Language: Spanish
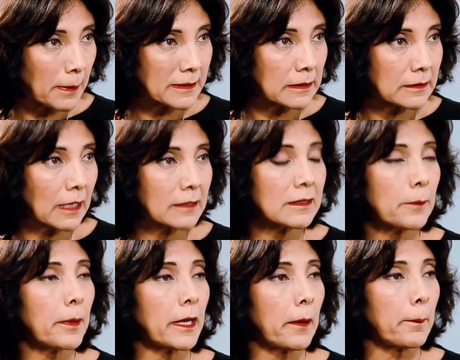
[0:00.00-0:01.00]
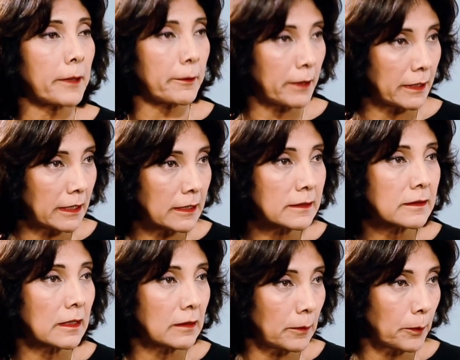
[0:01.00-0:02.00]
capacitarse para prevenir
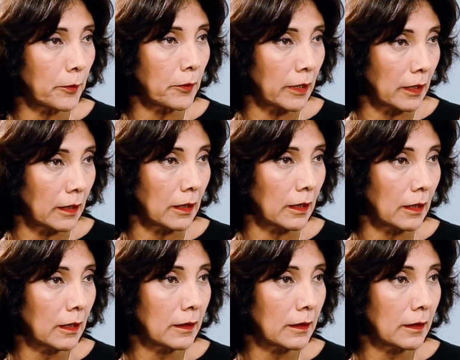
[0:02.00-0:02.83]
este tipo de